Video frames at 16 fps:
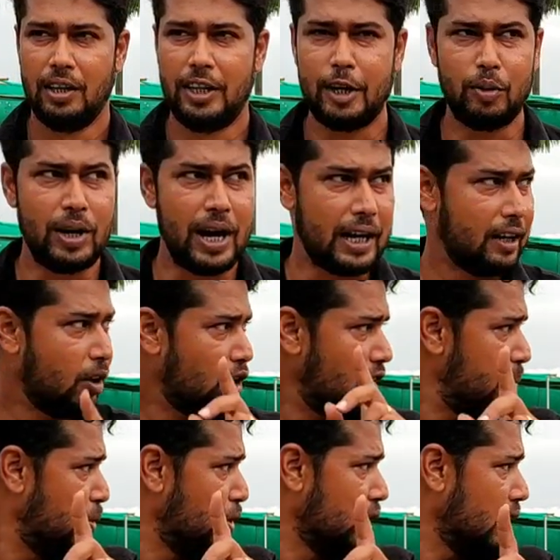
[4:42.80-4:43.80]
দেখুন একটা
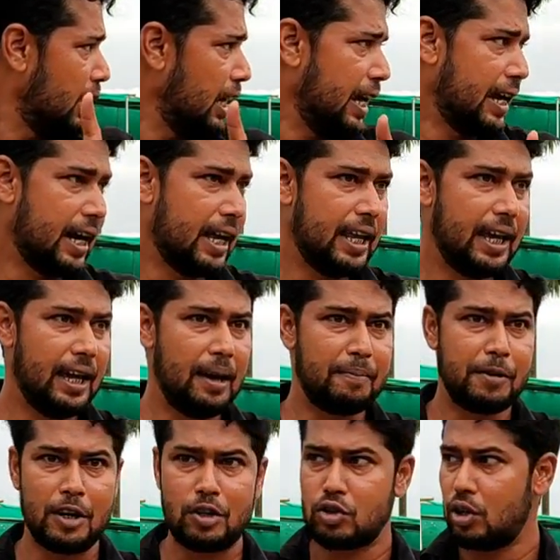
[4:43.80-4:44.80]
কথা বলতে গেলে এখানে
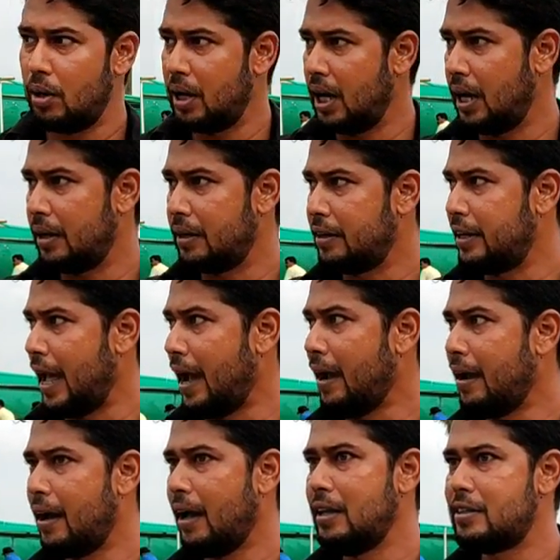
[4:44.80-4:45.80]
আপনার
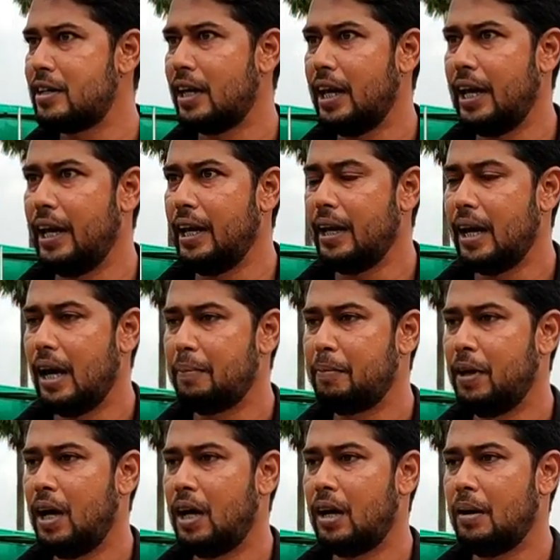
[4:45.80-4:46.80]
ট্যাঙ্ক কালচারে
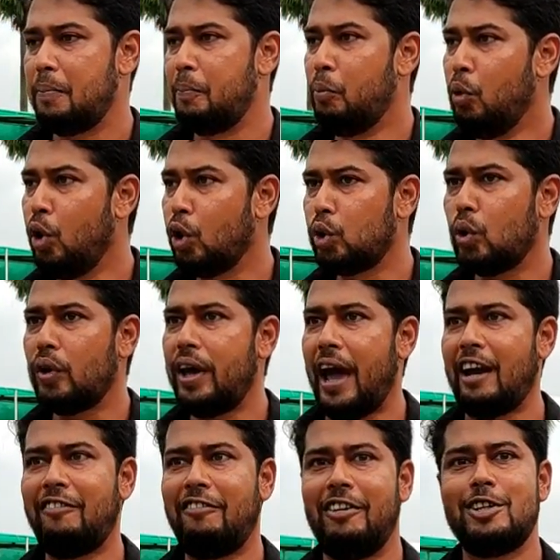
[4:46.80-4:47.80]
আপনার মূলত
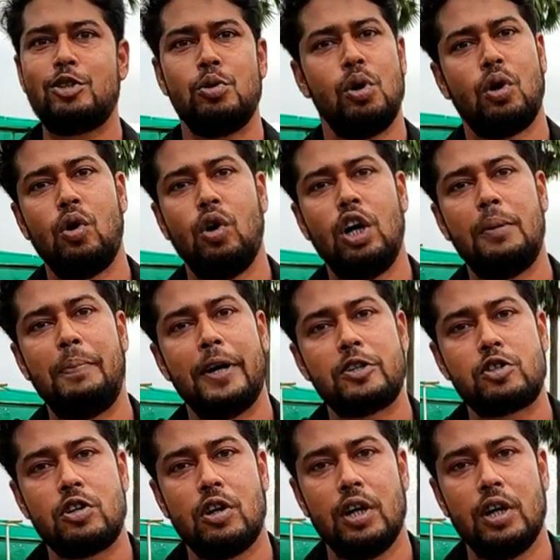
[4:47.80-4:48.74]
ক্যাটফিশগুলো করলে বেস্ট